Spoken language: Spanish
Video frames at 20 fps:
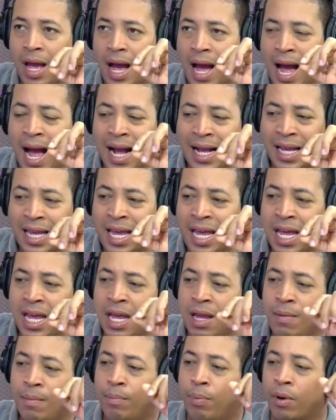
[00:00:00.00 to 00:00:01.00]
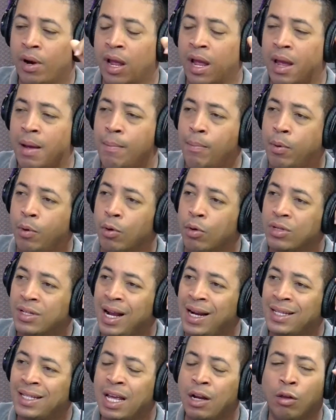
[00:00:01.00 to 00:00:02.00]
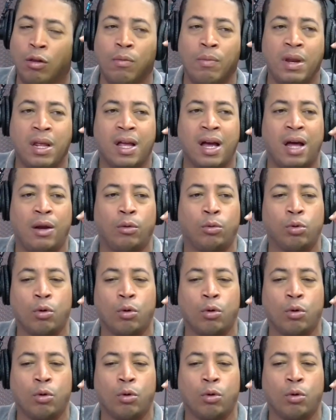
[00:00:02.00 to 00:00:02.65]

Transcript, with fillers: Aquí, por ejemplo, salsero Dominicano,